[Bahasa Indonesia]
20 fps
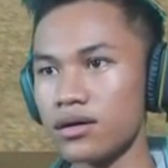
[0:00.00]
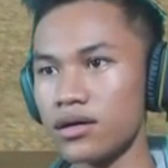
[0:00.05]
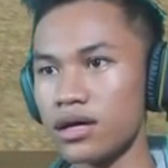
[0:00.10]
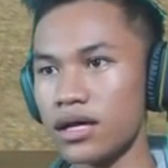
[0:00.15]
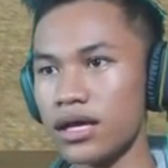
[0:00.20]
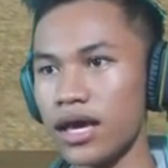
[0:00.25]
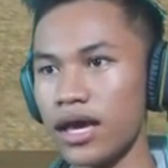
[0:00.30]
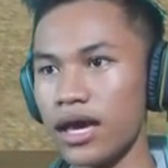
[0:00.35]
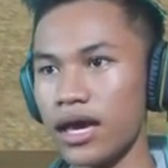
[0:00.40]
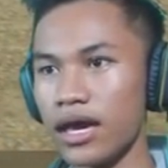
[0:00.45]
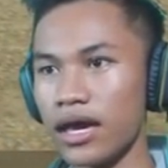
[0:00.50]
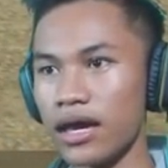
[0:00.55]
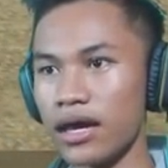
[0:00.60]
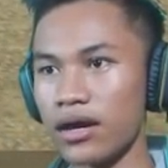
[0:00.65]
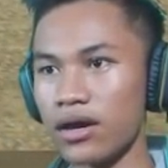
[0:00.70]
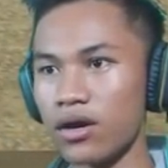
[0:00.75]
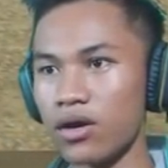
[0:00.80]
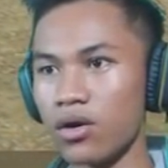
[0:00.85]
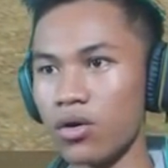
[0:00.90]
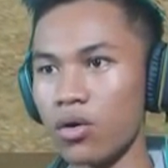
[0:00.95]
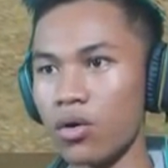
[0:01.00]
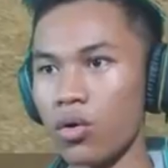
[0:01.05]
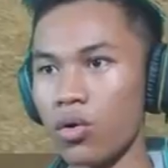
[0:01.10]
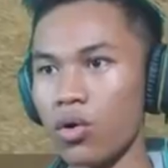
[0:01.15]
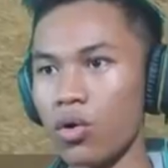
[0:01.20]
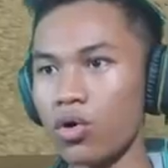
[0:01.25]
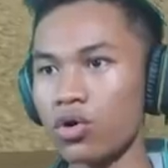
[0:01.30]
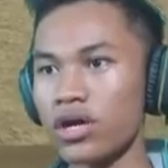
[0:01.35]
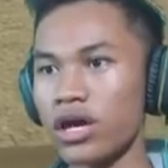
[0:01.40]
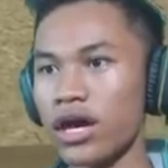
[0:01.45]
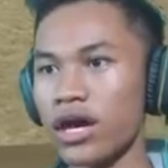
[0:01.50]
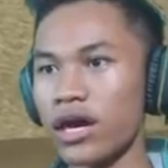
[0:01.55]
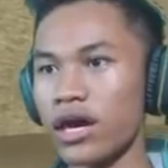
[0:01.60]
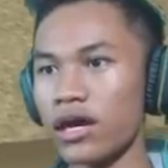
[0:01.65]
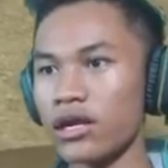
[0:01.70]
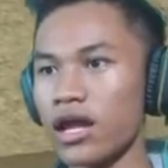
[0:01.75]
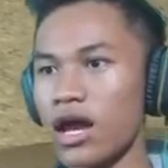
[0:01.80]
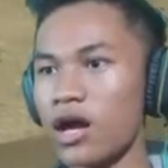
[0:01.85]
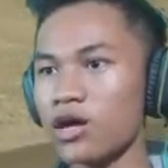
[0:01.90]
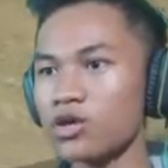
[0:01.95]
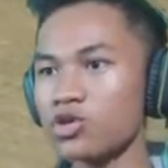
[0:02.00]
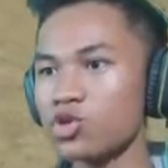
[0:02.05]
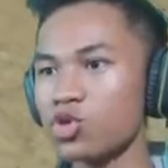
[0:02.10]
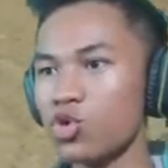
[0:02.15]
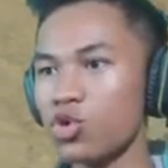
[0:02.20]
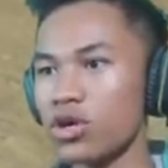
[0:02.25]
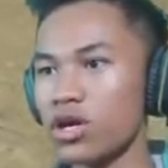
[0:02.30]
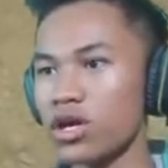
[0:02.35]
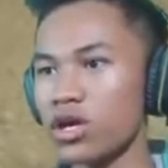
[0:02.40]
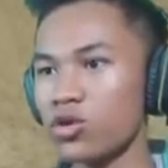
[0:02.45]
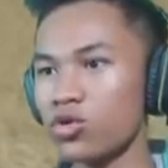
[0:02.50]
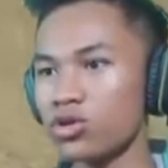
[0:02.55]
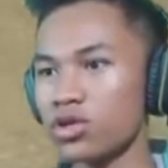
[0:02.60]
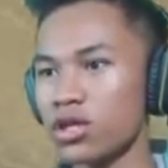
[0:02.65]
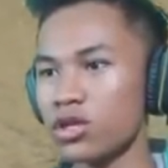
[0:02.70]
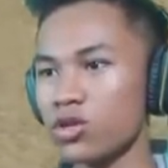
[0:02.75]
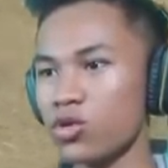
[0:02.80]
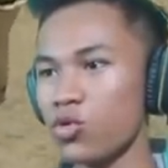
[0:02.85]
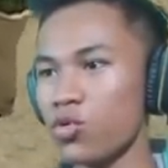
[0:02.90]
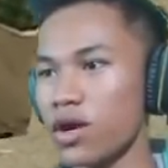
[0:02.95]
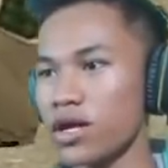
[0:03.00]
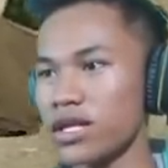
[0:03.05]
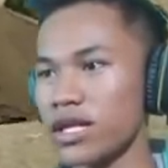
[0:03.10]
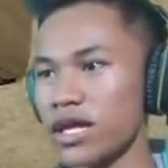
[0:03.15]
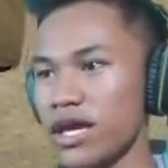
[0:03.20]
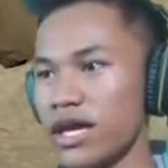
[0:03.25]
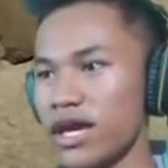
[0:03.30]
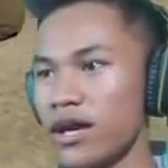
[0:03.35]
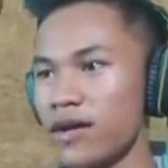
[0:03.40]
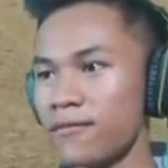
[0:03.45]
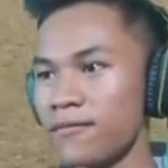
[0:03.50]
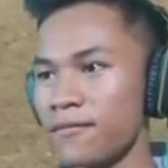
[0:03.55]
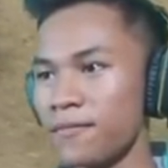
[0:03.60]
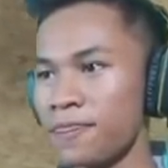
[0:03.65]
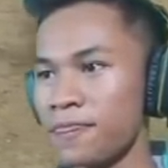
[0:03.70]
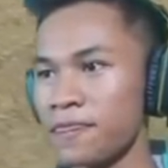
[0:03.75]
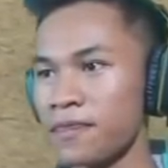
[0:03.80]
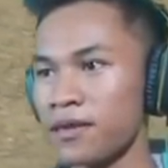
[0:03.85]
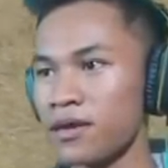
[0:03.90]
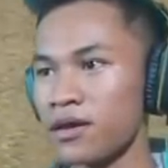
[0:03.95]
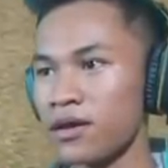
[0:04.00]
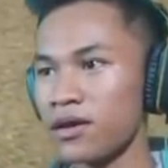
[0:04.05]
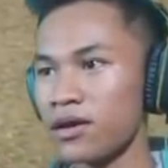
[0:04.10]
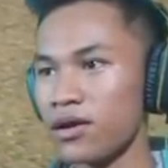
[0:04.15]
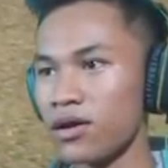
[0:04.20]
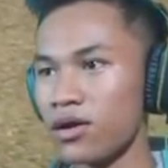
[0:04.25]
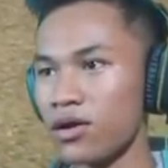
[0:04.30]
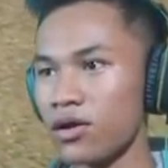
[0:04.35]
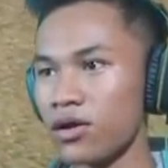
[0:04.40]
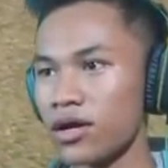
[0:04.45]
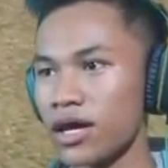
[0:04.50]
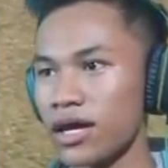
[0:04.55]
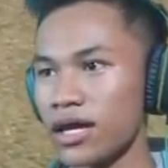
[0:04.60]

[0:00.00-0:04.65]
Oke. Okay. Oke, okay. langsung ngikutin gua dia ya. Oke, okay,